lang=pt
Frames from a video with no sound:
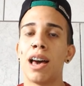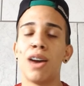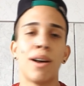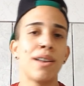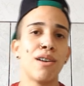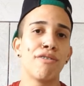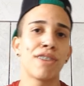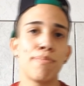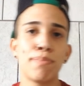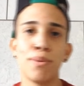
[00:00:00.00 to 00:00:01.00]
Aí eu, ah não,
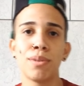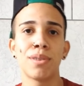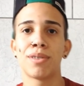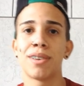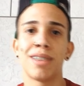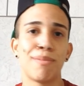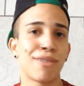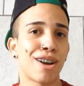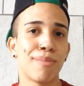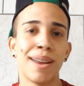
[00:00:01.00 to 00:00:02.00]
fiquei puto. Não quis nem
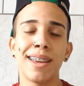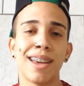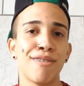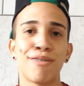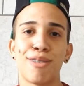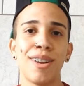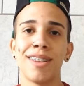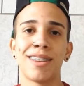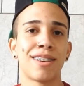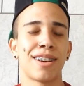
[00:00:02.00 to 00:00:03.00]
ficar com mais ninguém,
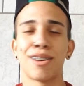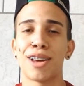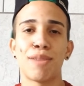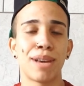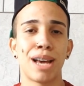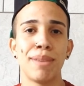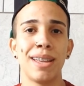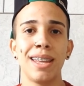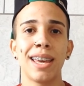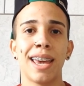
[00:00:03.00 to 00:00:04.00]
foda-se. Porque eu não quero pegar
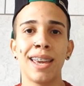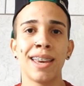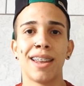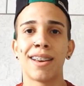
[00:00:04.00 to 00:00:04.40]
mais ninguém.